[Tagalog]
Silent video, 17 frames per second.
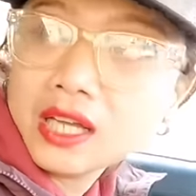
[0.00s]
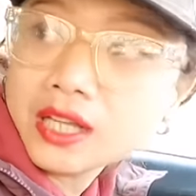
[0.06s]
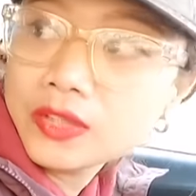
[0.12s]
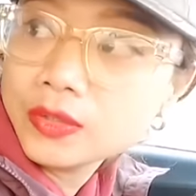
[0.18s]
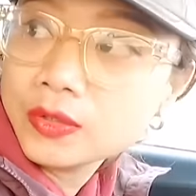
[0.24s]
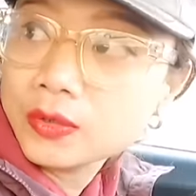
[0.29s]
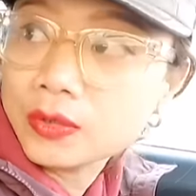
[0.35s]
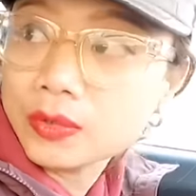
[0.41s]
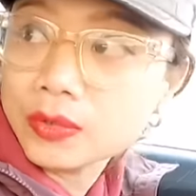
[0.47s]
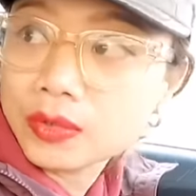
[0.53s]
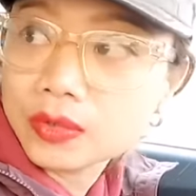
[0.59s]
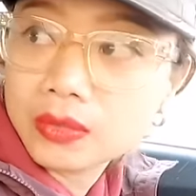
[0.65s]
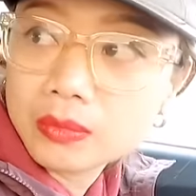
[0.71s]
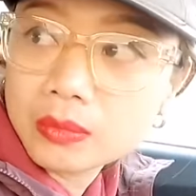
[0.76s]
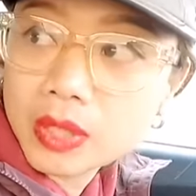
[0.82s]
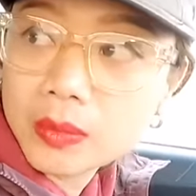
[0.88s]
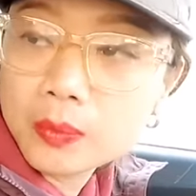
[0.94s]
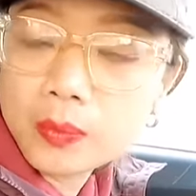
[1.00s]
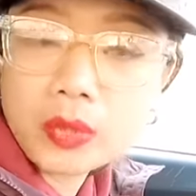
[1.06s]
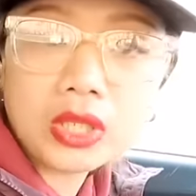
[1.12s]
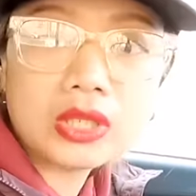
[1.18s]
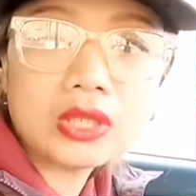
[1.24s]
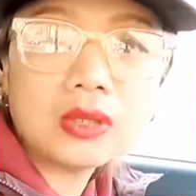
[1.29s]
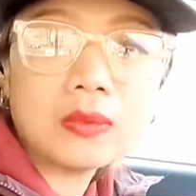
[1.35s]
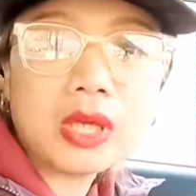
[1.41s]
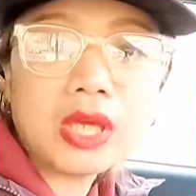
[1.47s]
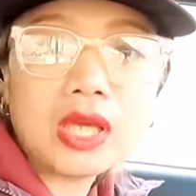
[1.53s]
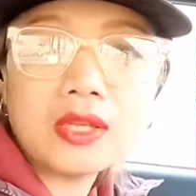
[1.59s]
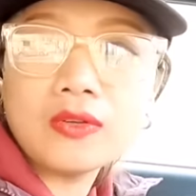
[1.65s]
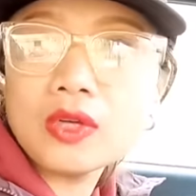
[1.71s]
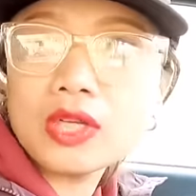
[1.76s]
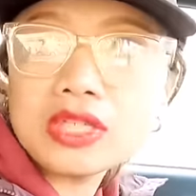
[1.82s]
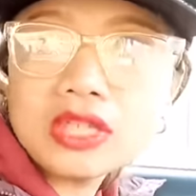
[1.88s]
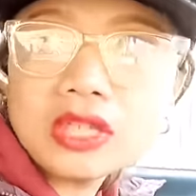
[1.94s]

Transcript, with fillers: Ayun, may, per, may ano